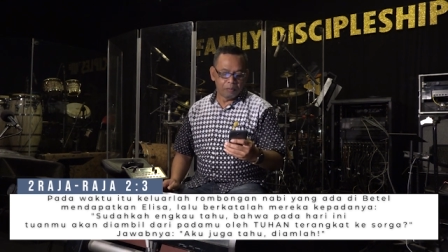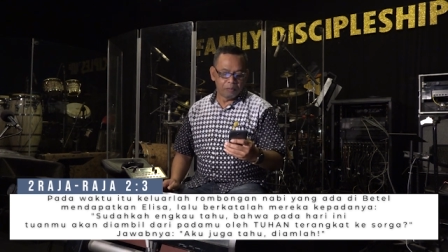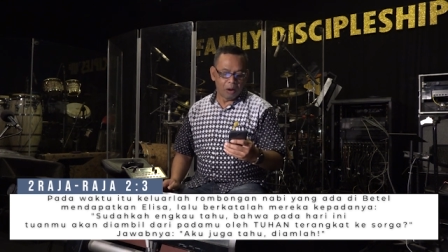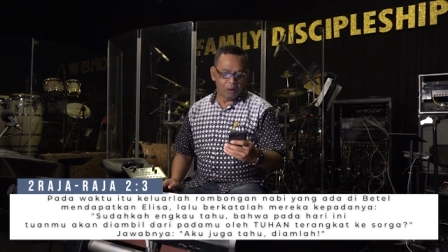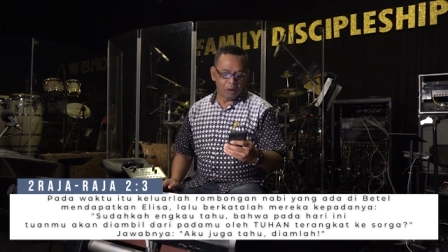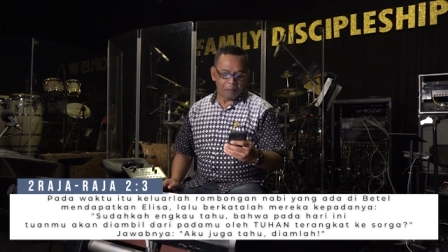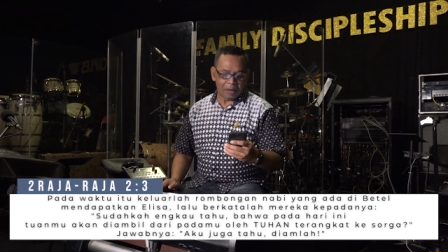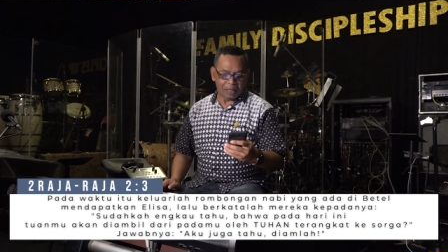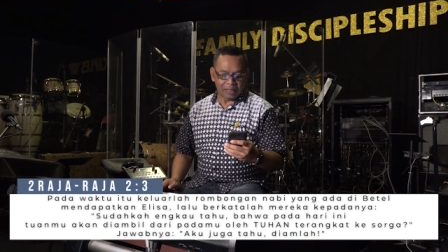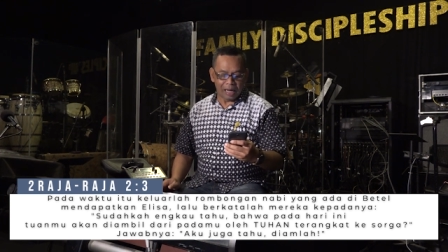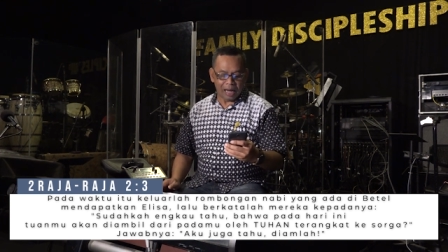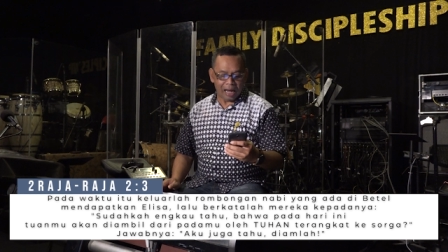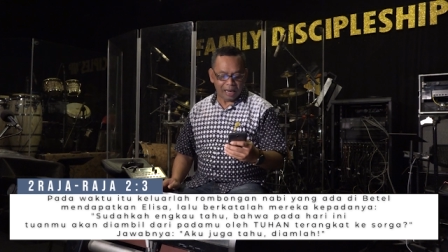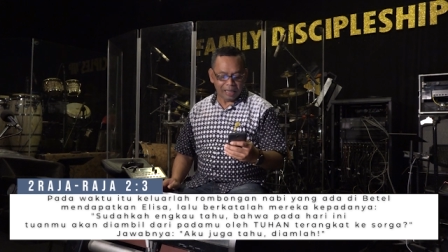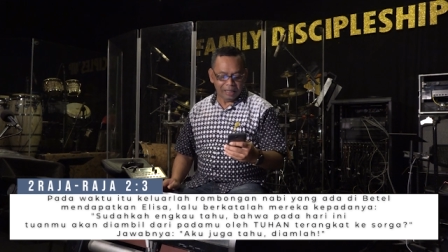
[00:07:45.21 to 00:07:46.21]
bahwa
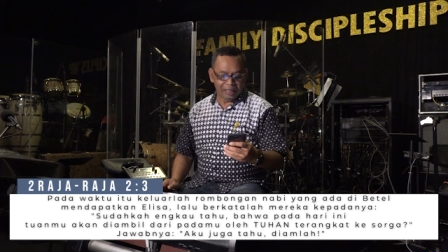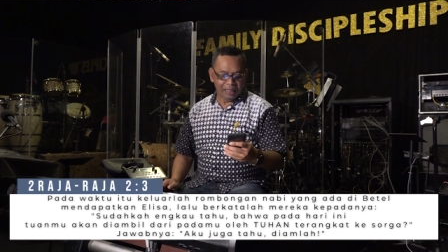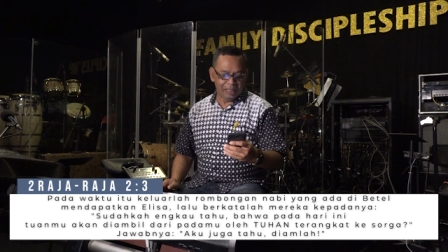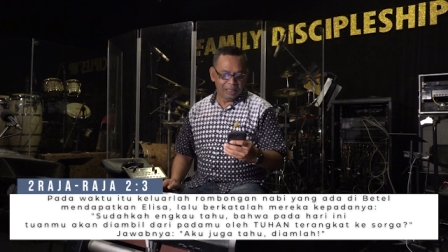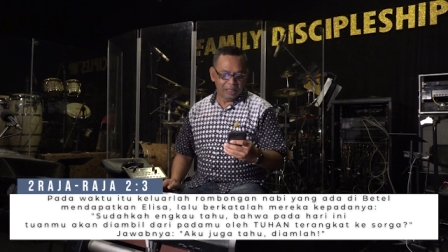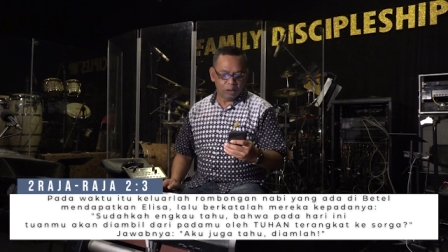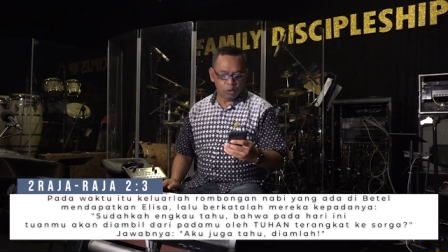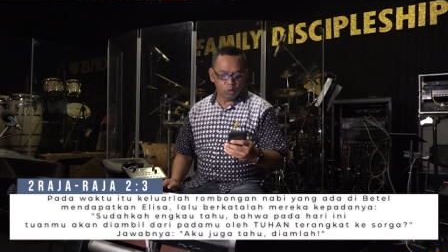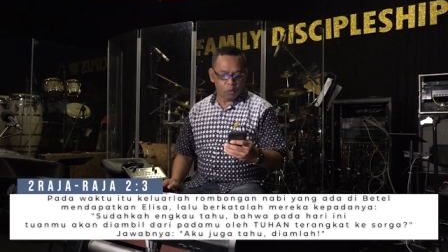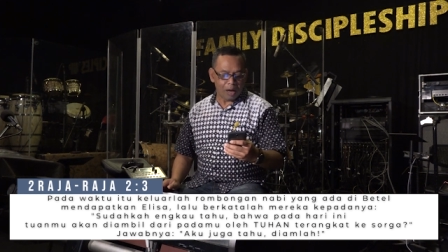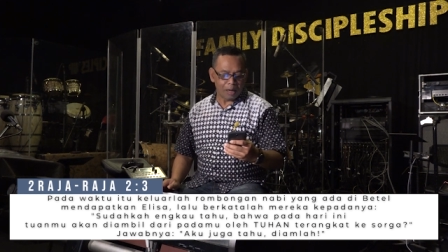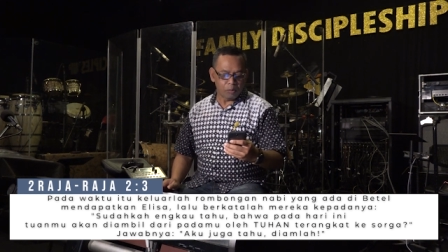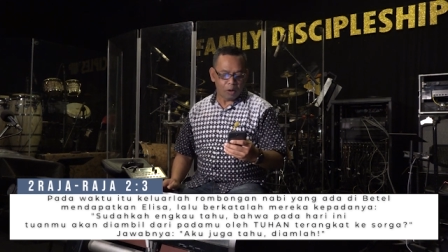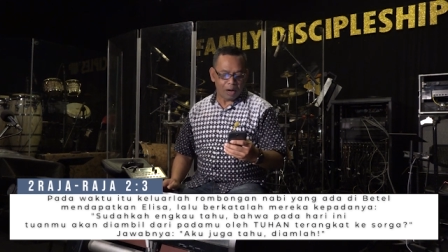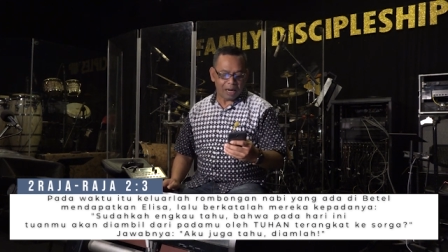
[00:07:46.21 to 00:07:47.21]
pada hari ini
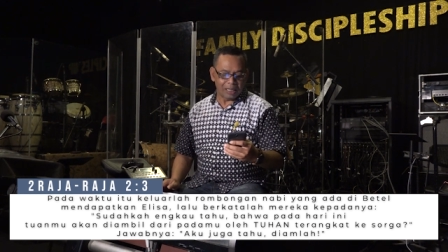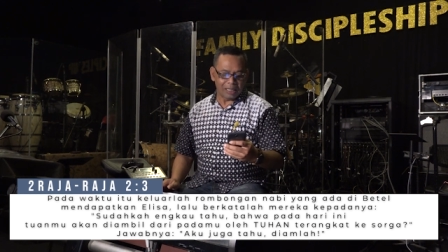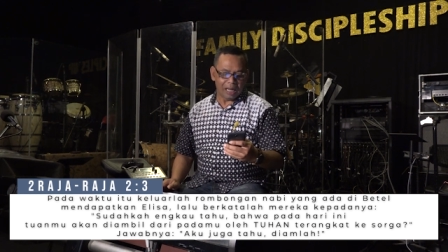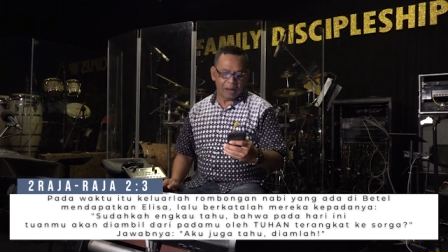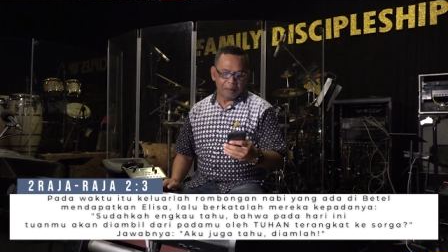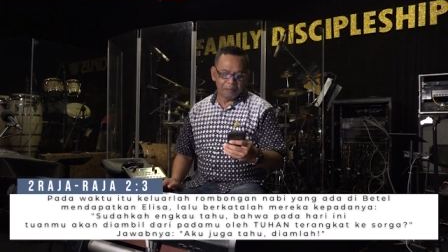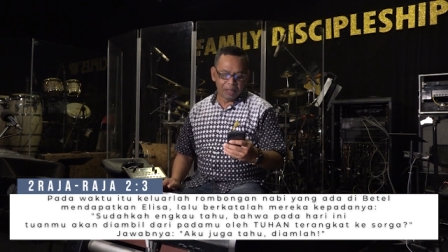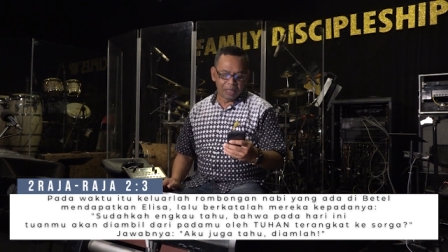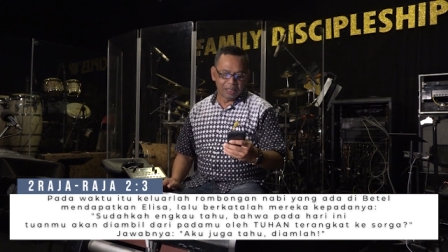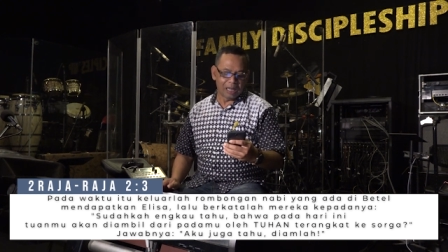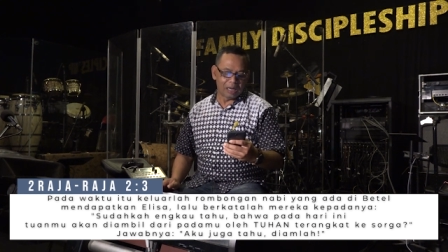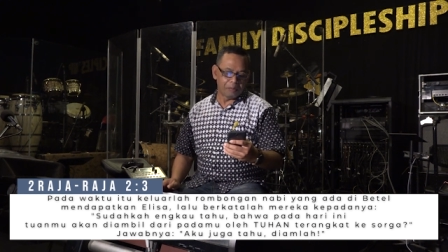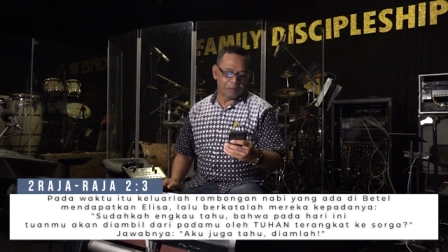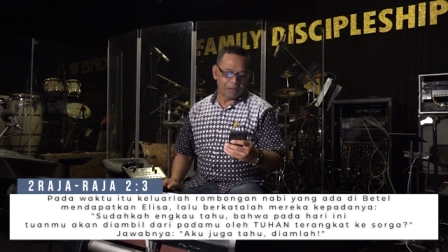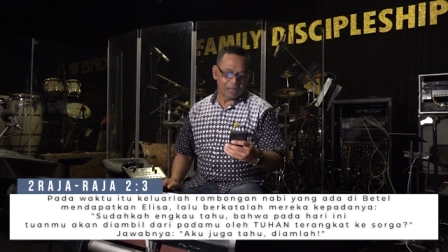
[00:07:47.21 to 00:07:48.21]
tuanmu akan diambil
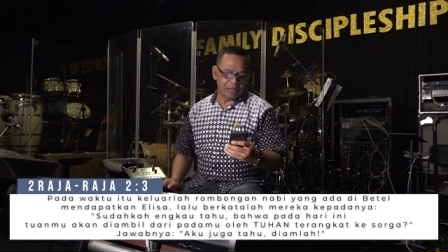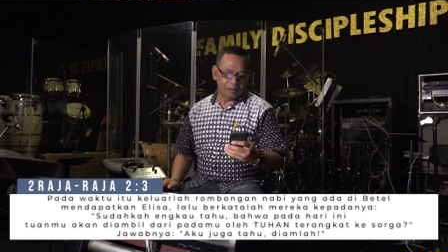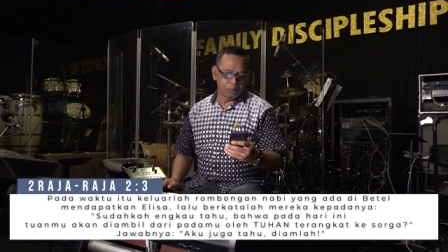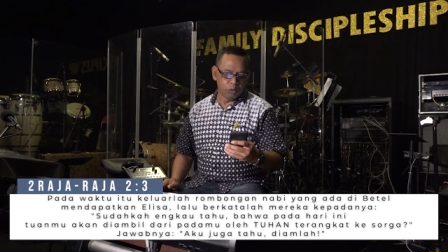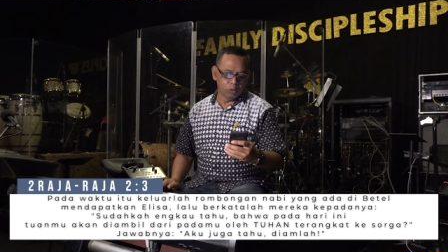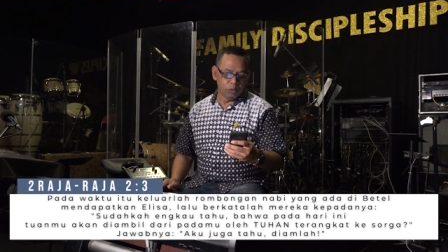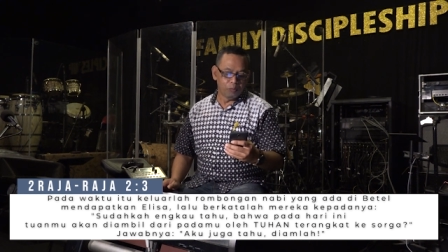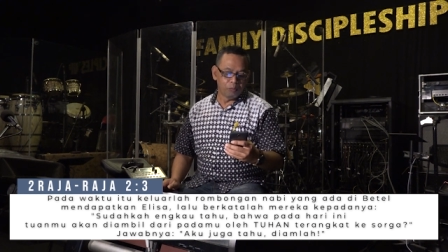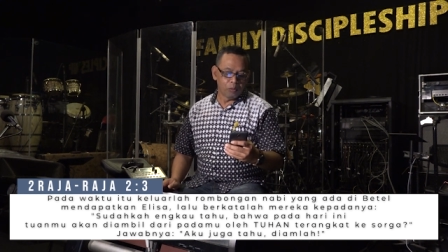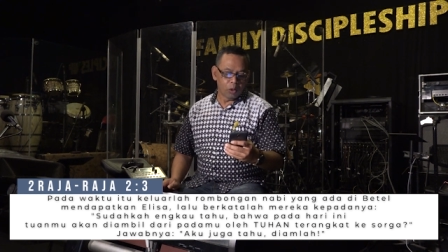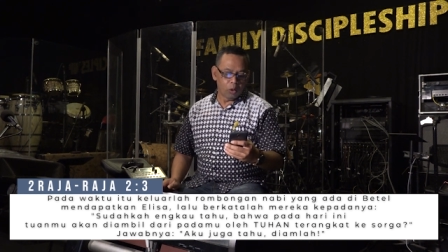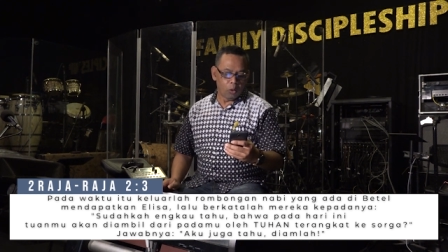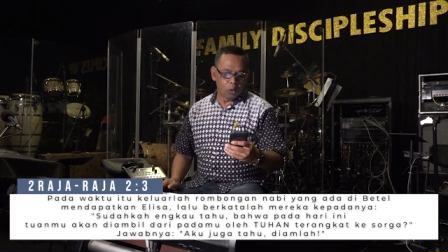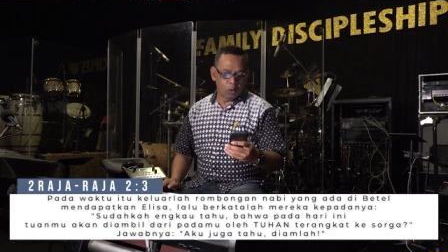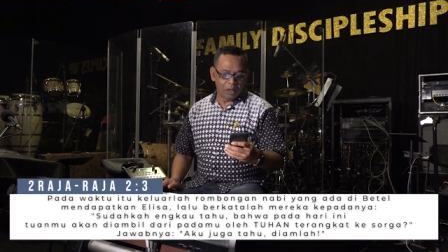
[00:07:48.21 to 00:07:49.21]
daripadamu
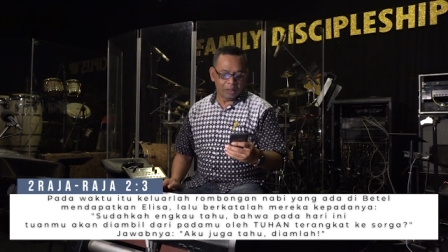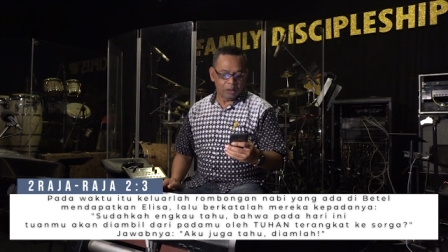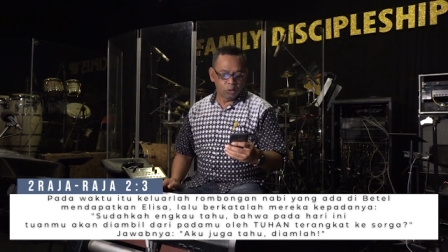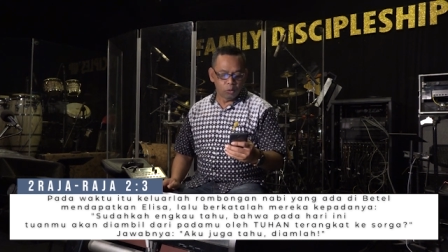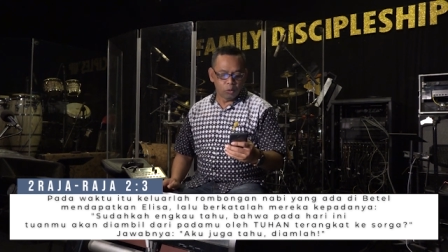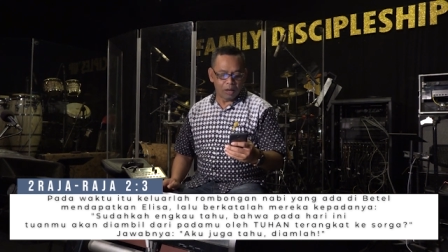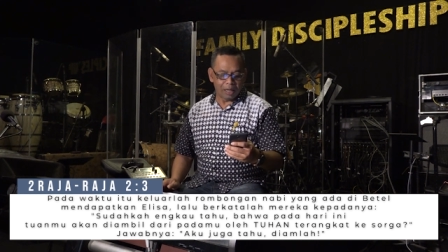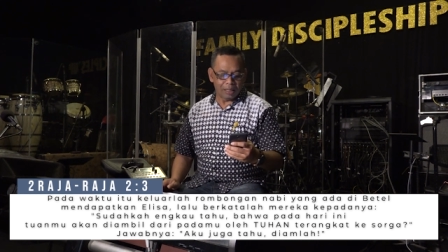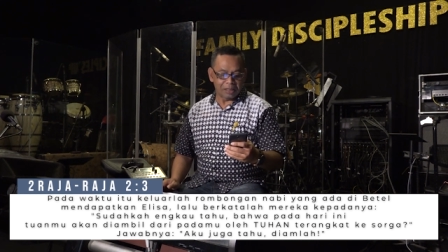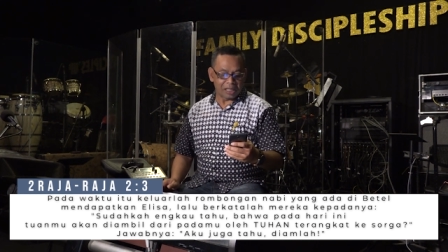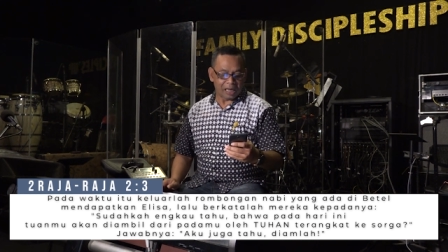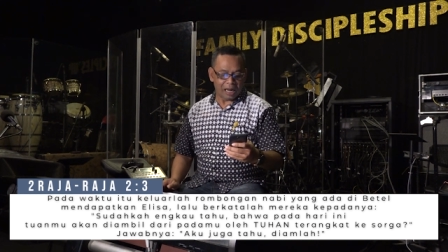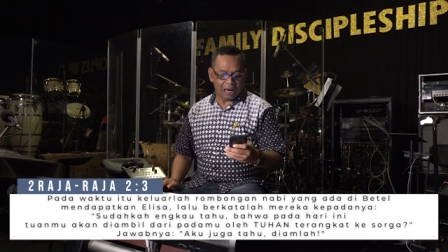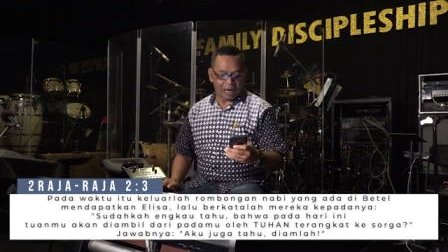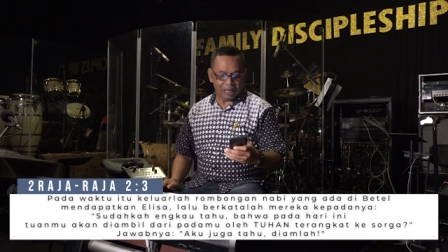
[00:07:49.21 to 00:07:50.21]
oleh Tuhan
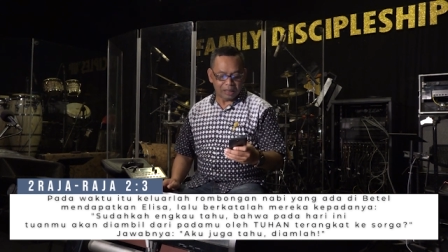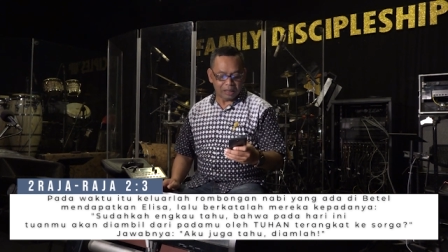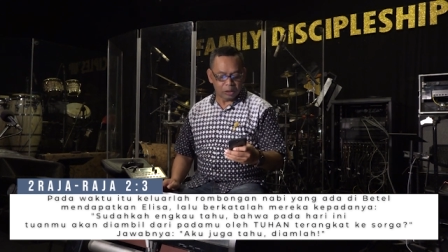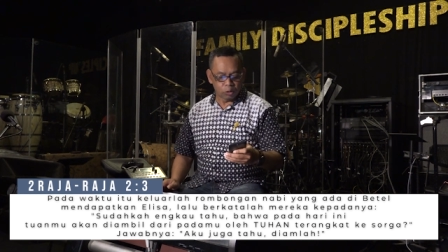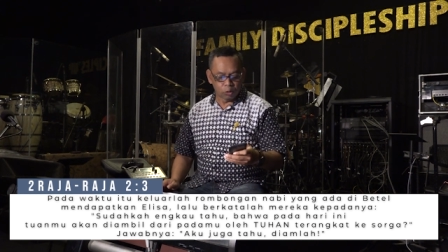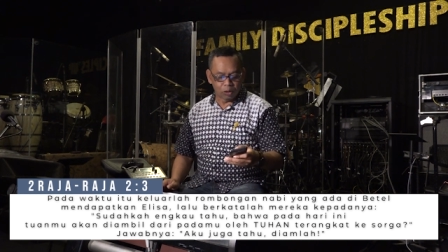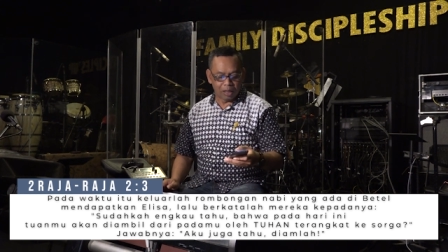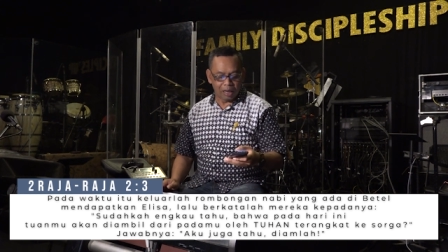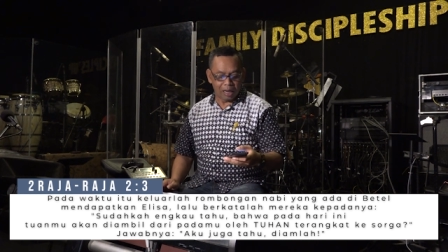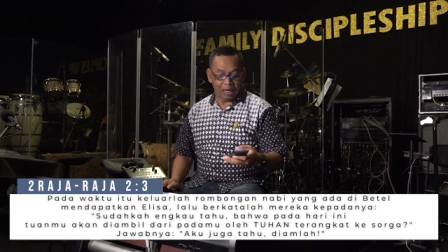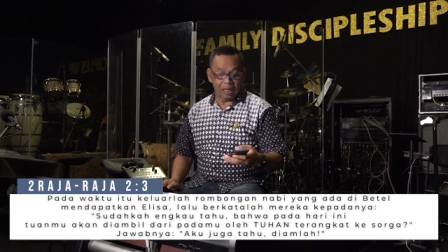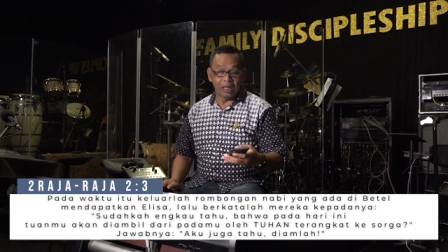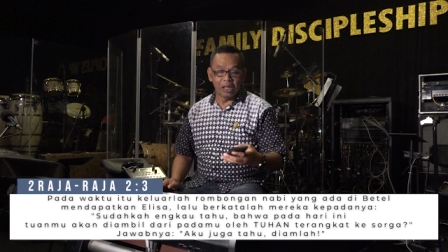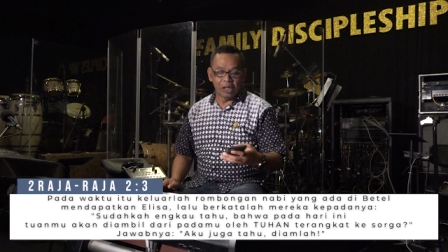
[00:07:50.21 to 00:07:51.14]
terangkat ke surga.